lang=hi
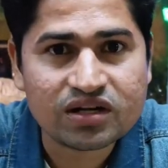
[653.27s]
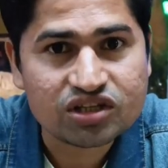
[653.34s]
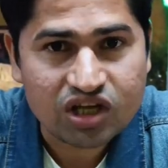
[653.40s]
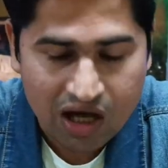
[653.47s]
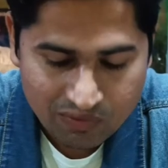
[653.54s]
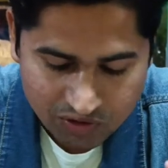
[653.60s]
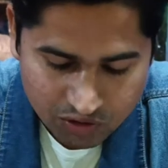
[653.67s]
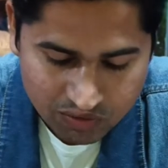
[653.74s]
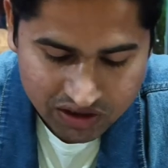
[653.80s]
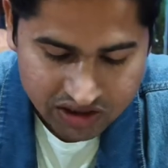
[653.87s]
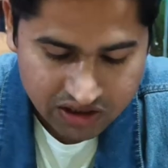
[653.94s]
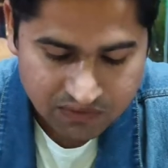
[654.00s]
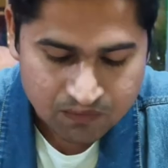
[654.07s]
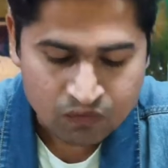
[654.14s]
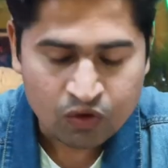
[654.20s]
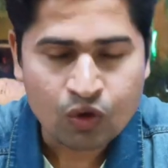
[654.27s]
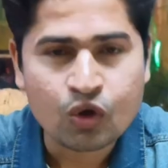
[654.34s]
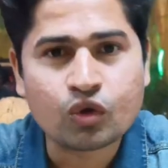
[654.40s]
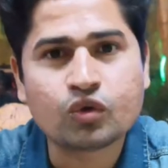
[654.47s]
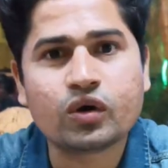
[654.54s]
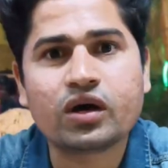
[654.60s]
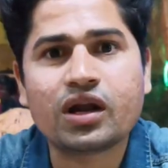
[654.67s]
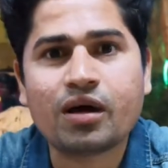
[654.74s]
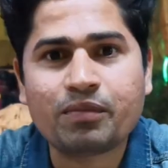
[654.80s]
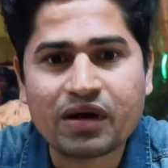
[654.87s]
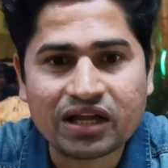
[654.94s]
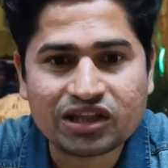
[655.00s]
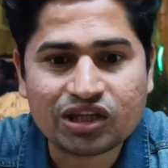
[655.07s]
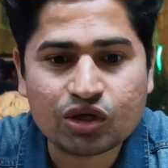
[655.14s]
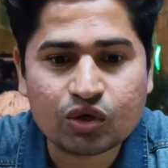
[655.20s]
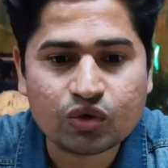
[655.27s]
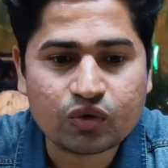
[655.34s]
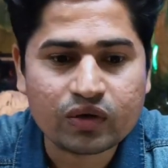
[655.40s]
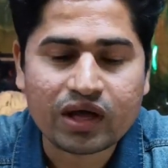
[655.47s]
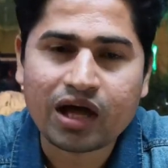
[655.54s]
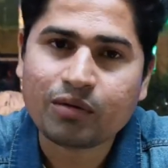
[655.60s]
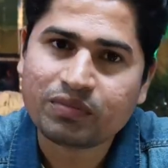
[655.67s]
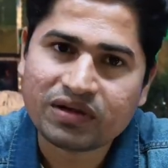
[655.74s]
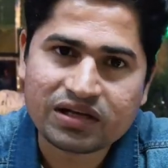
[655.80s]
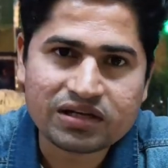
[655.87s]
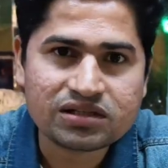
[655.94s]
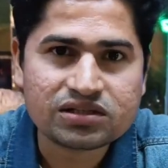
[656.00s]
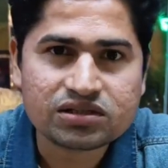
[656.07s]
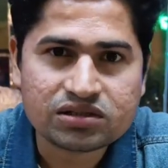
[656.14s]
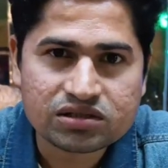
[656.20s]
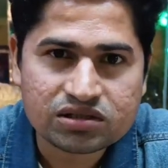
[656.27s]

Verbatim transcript: स्वाद काफ़ी बढ़िया है तो अगर आप आते हो तो यहाँ पे इन